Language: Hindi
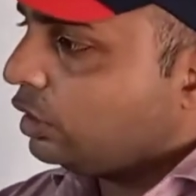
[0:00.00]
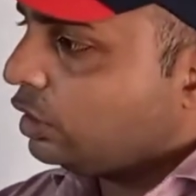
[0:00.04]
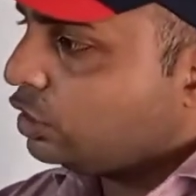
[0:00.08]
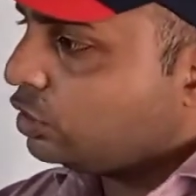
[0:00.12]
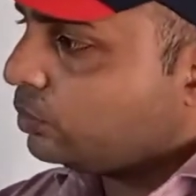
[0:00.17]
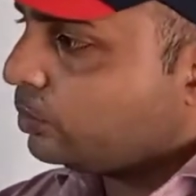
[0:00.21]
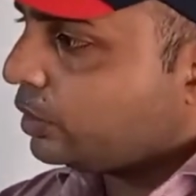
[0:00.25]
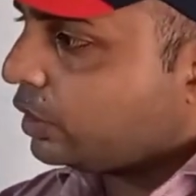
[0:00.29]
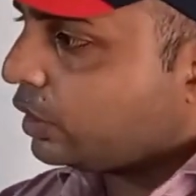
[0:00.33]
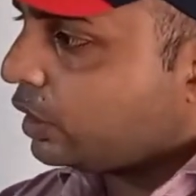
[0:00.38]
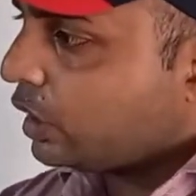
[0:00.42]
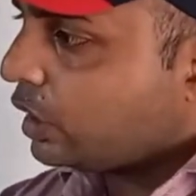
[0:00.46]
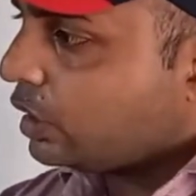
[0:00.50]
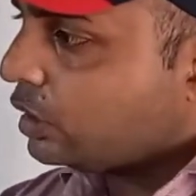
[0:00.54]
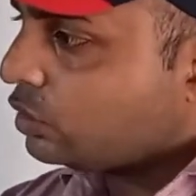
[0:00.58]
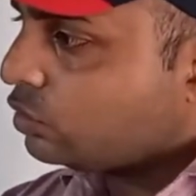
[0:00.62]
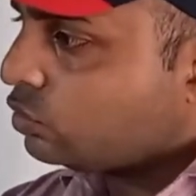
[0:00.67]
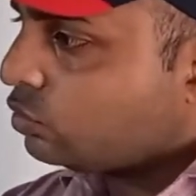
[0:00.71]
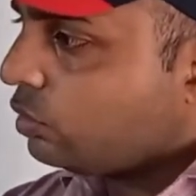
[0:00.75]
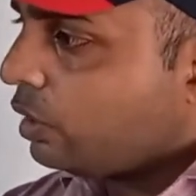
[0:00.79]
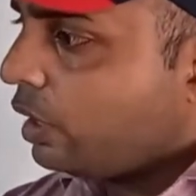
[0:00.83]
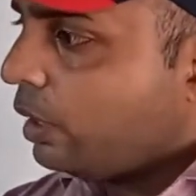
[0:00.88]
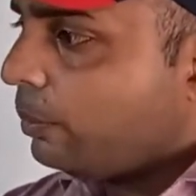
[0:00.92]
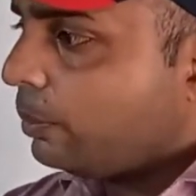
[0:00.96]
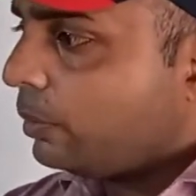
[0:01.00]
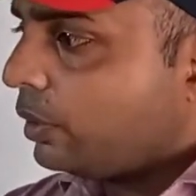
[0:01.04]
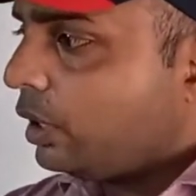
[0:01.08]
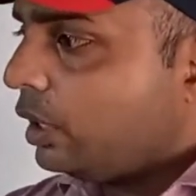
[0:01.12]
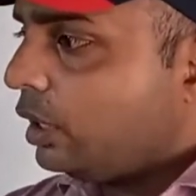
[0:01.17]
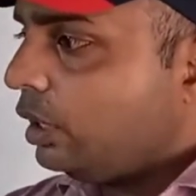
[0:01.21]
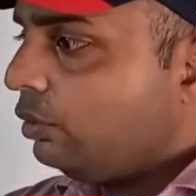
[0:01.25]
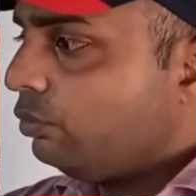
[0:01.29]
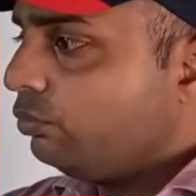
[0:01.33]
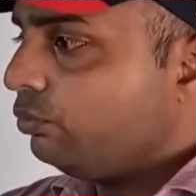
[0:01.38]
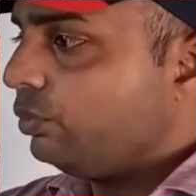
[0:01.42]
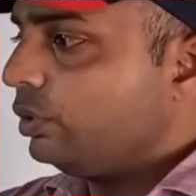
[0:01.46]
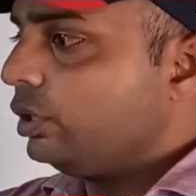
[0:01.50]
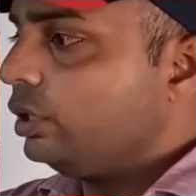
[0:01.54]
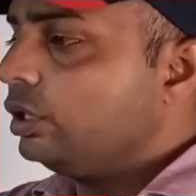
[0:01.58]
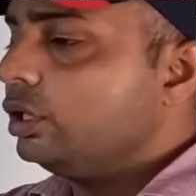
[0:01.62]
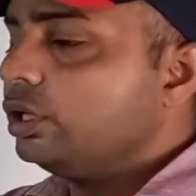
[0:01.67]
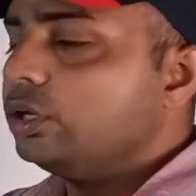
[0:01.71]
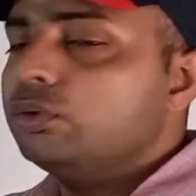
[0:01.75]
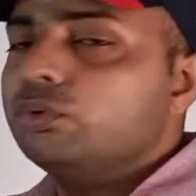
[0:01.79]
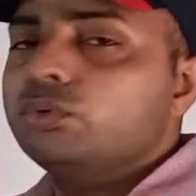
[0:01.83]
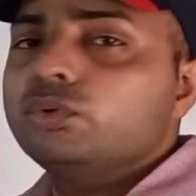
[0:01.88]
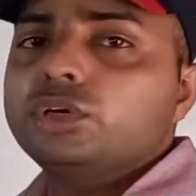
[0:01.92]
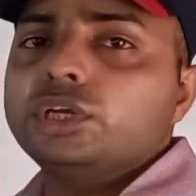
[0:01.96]
इस प्रकार से जो आपका
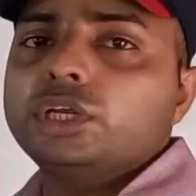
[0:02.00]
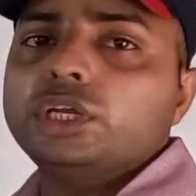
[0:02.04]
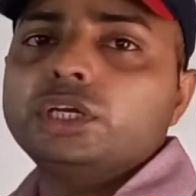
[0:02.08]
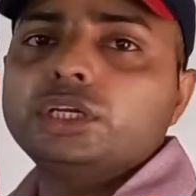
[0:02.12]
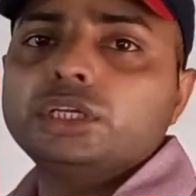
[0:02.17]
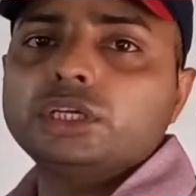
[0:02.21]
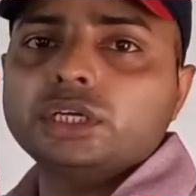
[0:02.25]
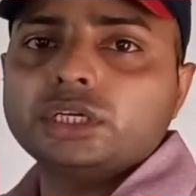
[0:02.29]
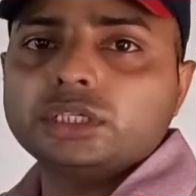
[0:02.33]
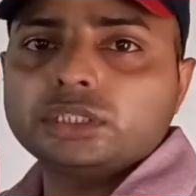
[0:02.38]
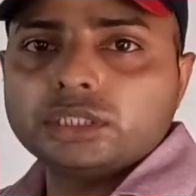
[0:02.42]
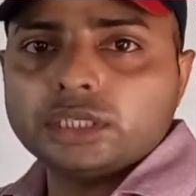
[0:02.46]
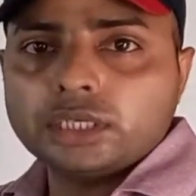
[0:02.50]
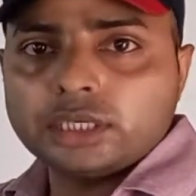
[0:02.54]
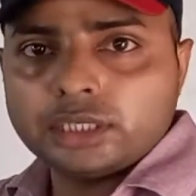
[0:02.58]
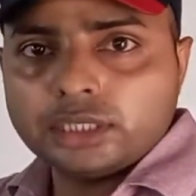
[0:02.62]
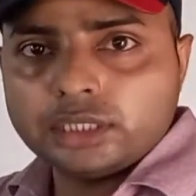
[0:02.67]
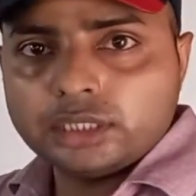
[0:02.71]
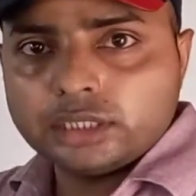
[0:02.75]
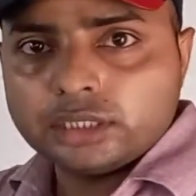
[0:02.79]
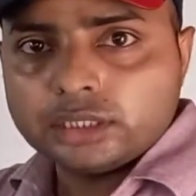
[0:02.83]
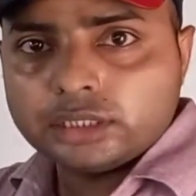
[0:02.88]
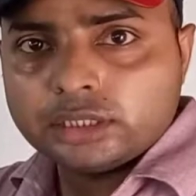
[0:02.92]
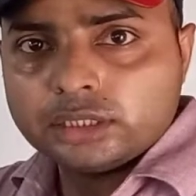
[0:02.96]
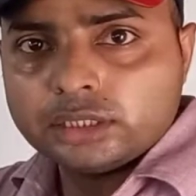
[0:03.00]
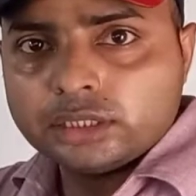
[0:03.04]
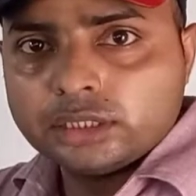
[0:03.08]
फिंगर रोटेट करता है